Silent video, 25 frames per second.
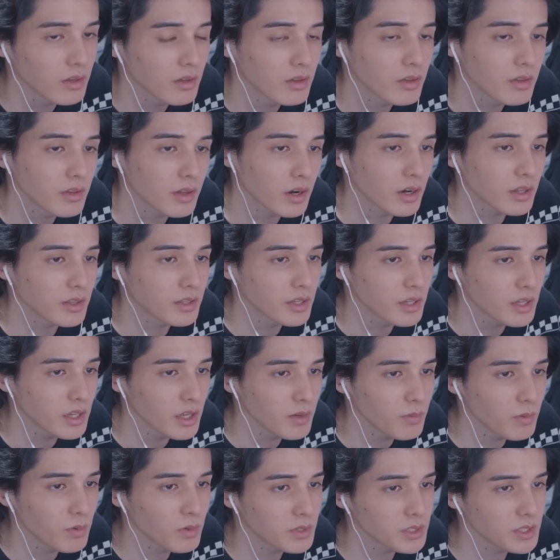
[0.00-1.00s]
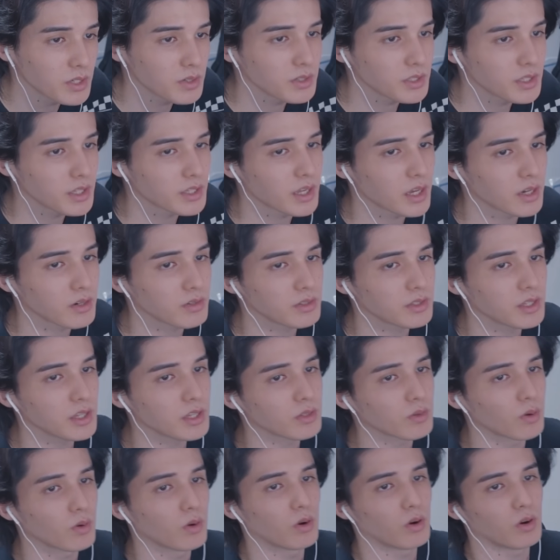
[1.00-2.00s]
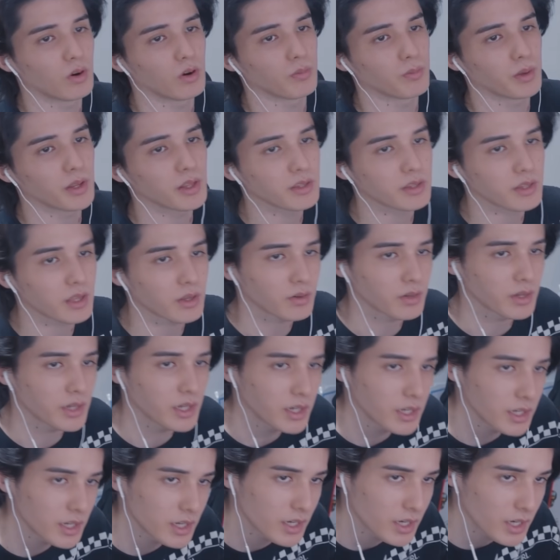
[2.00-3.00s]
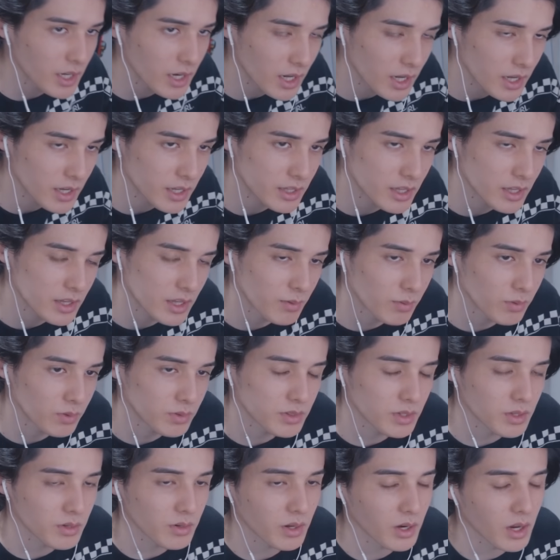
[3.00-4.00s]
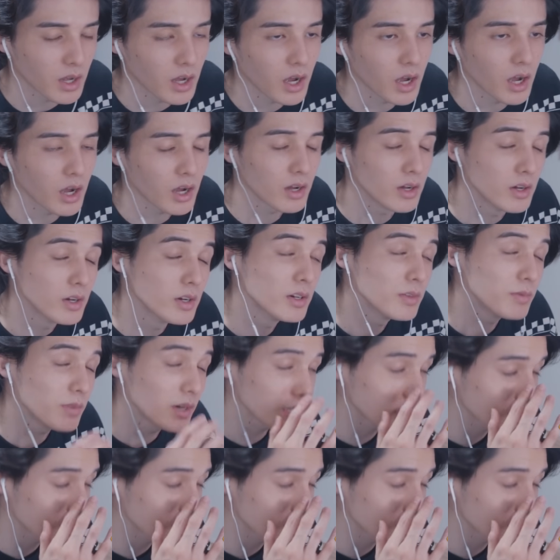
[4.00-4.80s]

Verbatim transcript: だから DM をしてる時点である程度メンタルギリギリなラインで保ってるから、まあ